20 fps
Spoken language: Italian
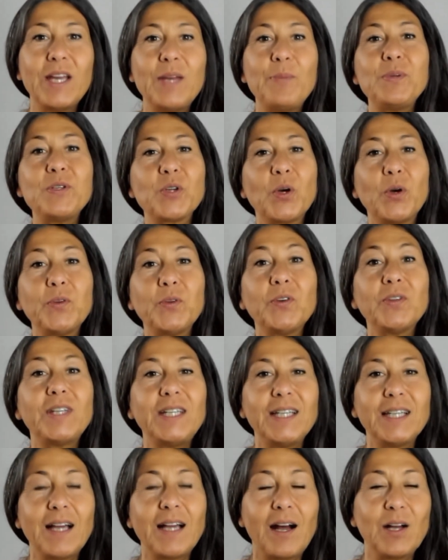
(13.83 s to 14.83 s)
episodio
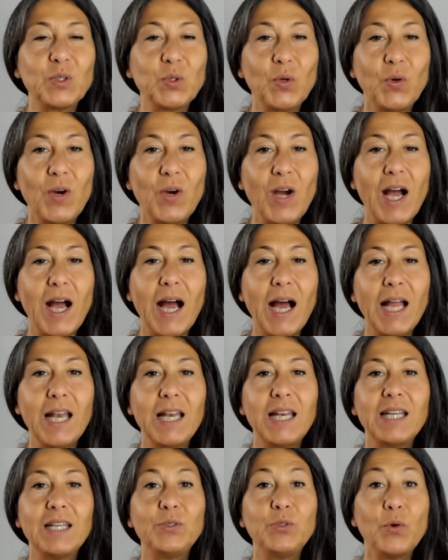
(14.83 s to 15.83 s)
dedicato
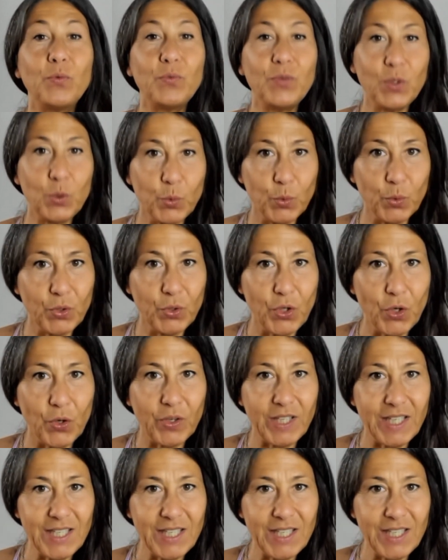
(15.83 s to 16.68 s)
al novilunio